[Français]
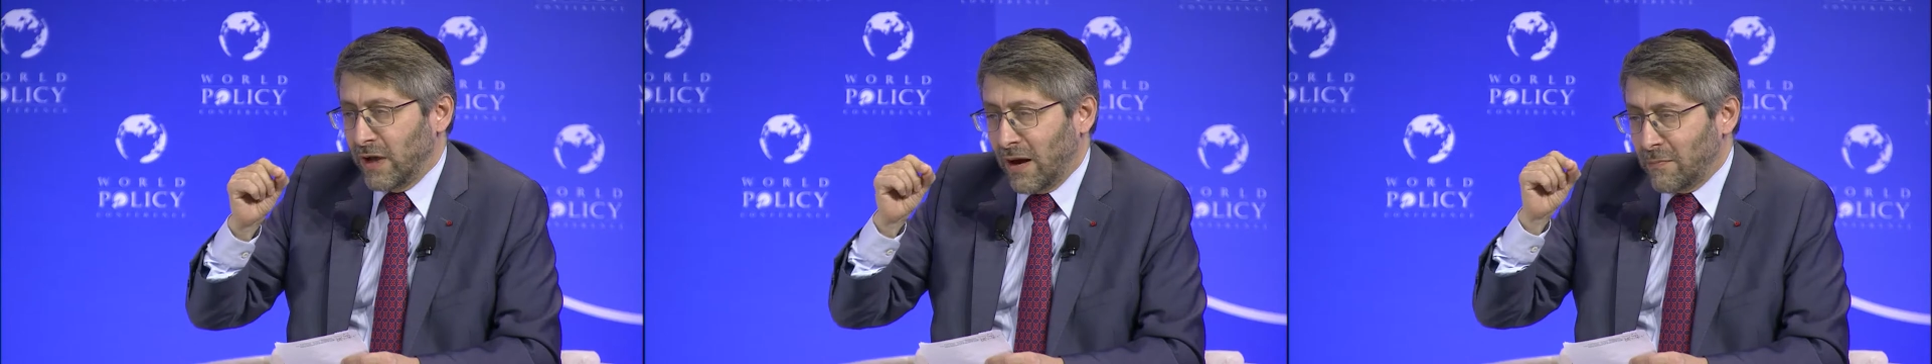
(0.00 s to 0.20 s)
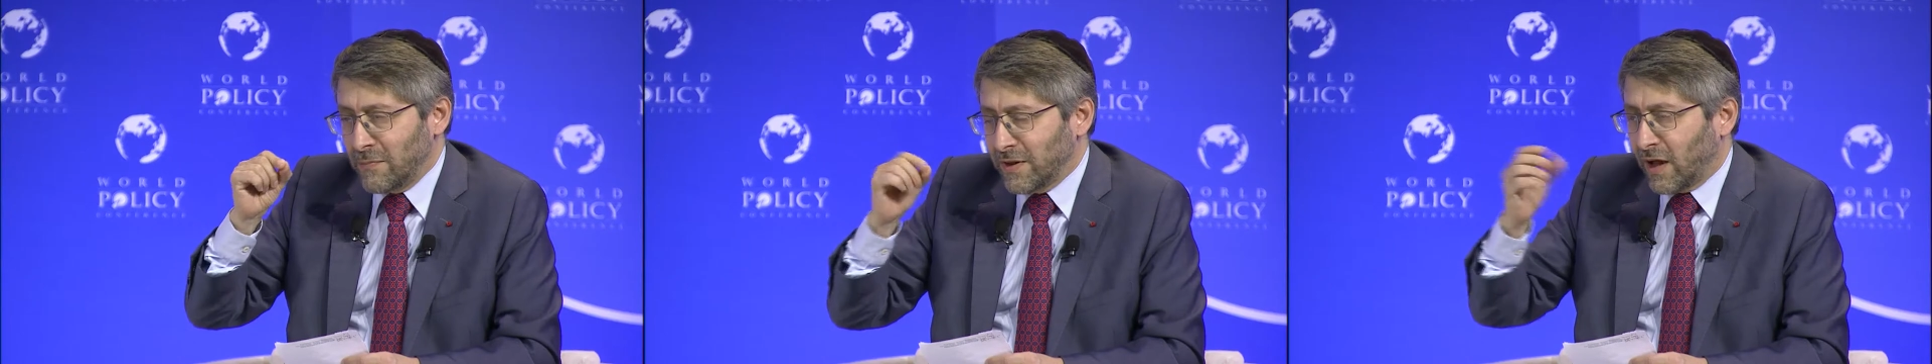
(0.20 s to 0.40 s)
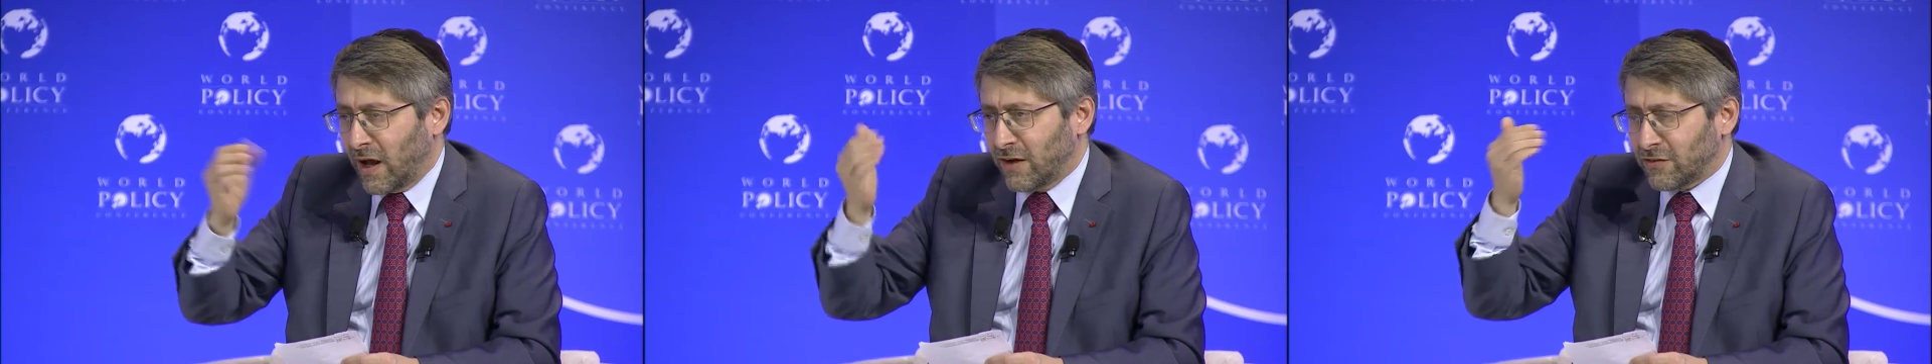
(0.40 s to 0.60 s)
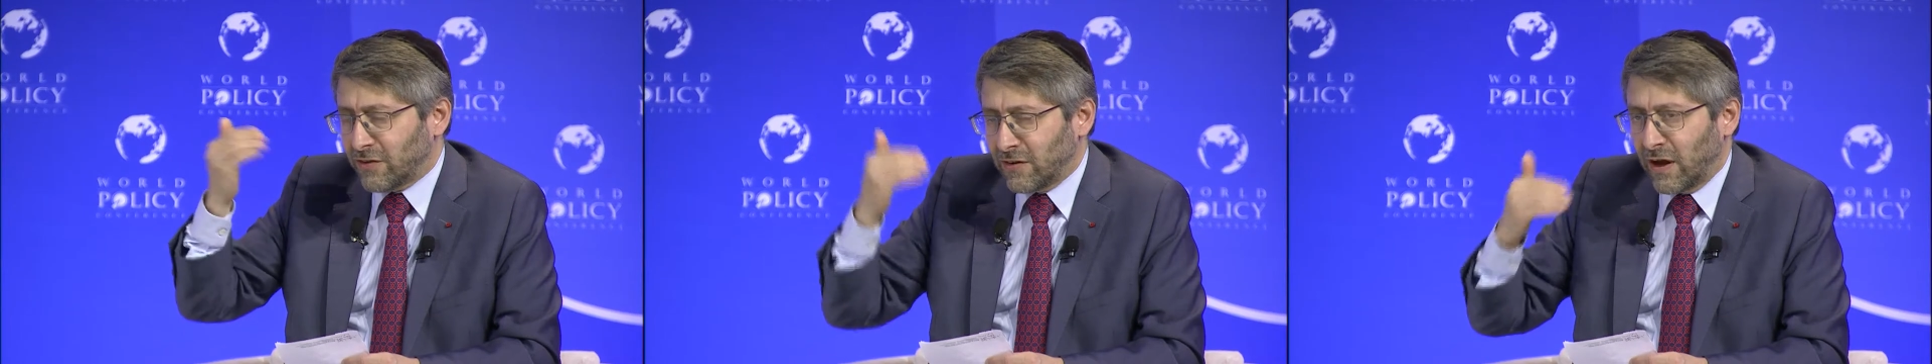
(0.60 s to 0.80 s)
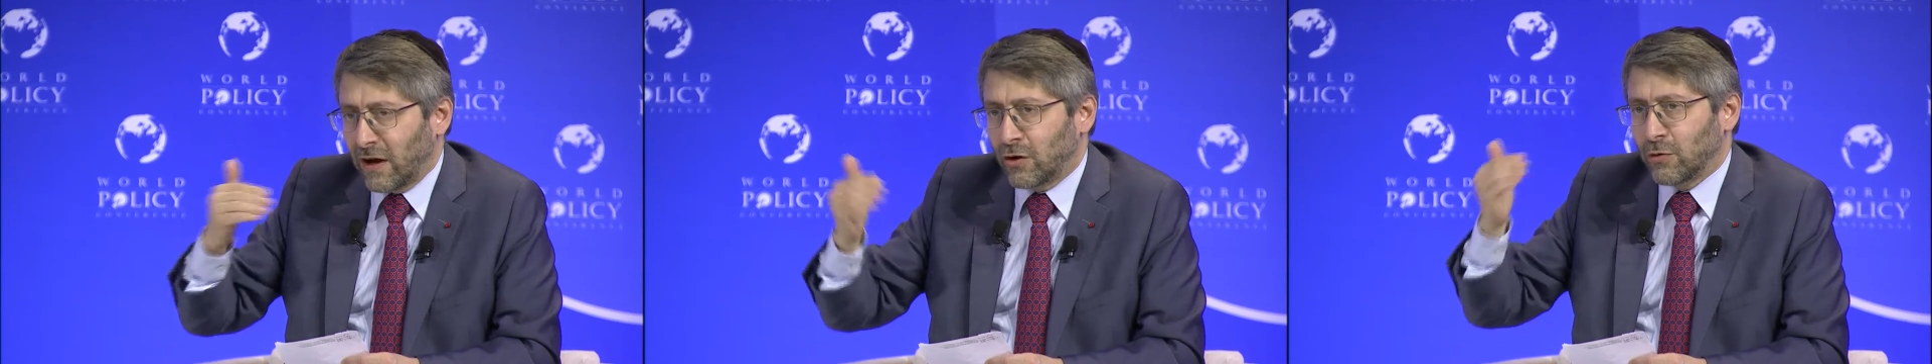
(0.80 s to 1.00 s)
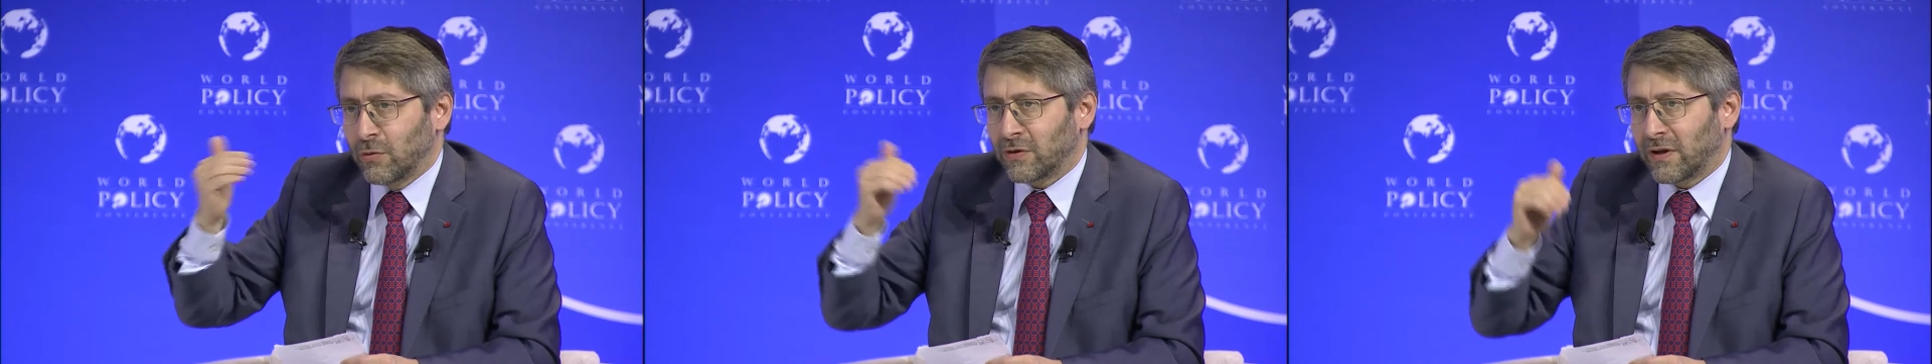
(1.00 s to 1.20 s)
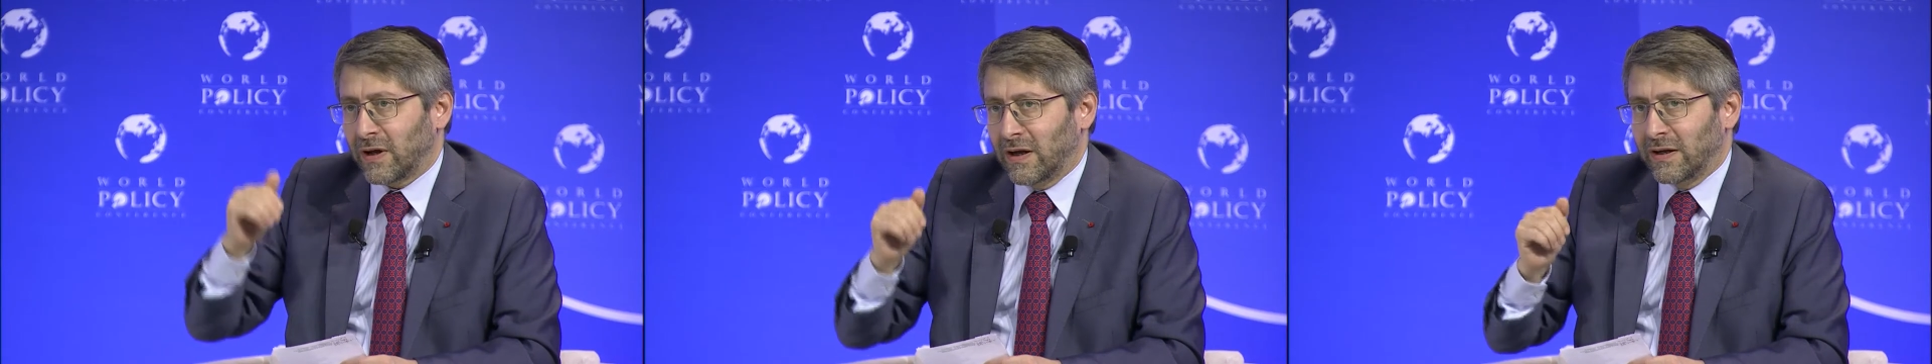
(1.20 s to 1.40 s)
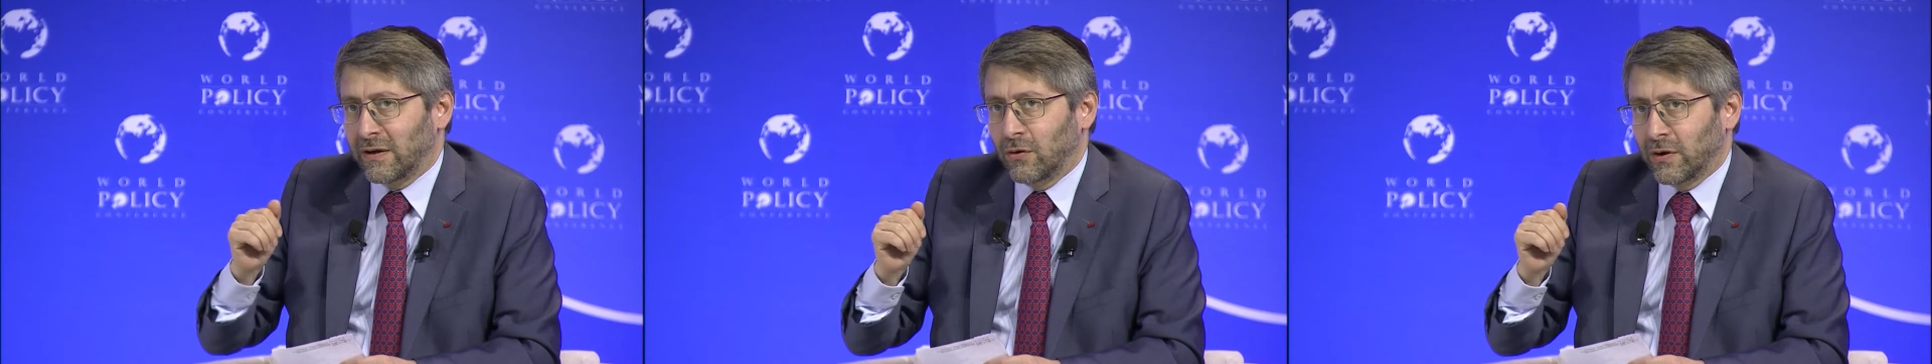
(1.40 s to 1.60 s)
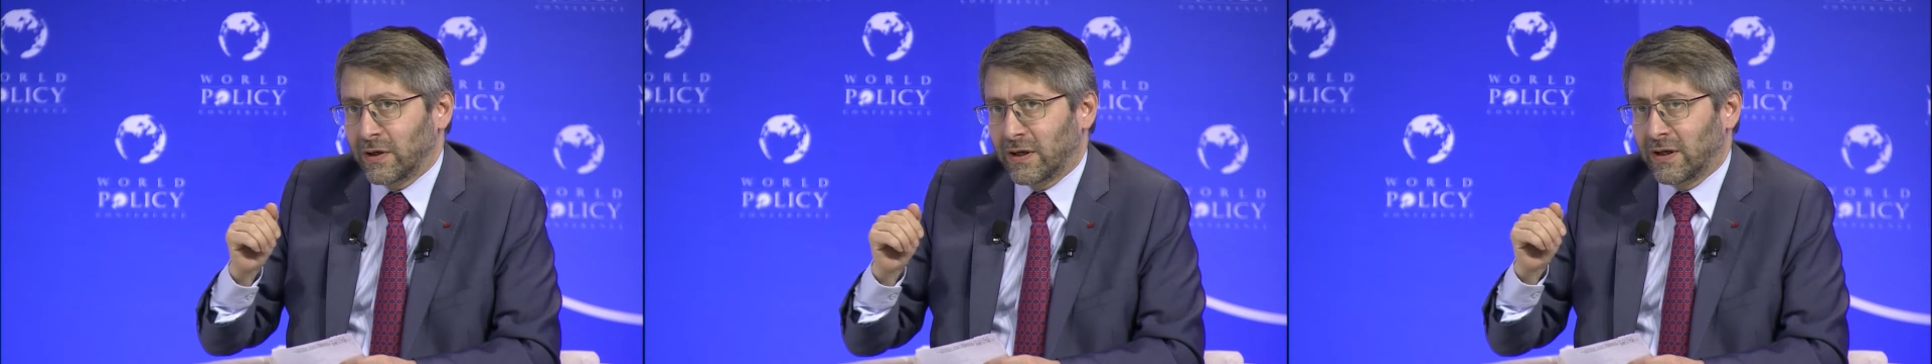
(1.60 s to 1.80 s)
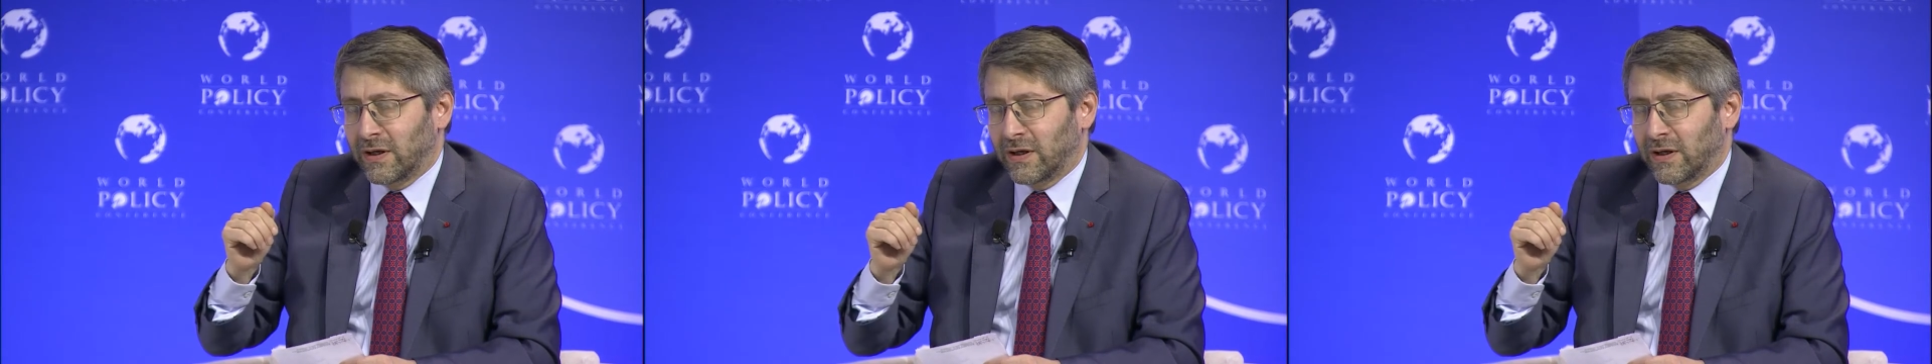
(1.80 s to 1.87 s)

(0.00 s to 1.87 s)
y a un midrash, c'est-à-dire un commentaire allégorique